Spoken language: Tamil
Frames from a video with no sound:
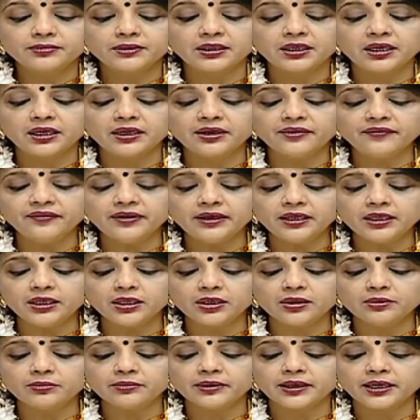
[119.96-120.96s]
கருவில்
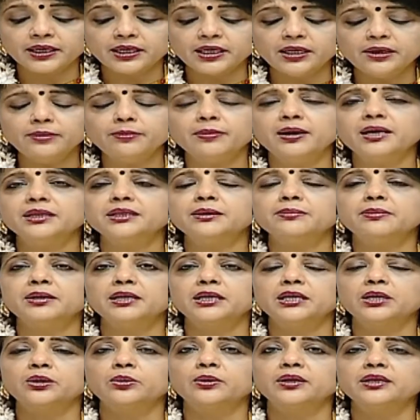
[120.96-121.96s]
இருக்கும் ரெண்டு
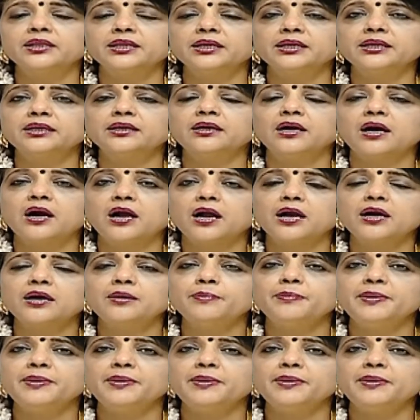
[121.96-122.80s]
மாதமான குழந்தைக்கு ஹார்ட்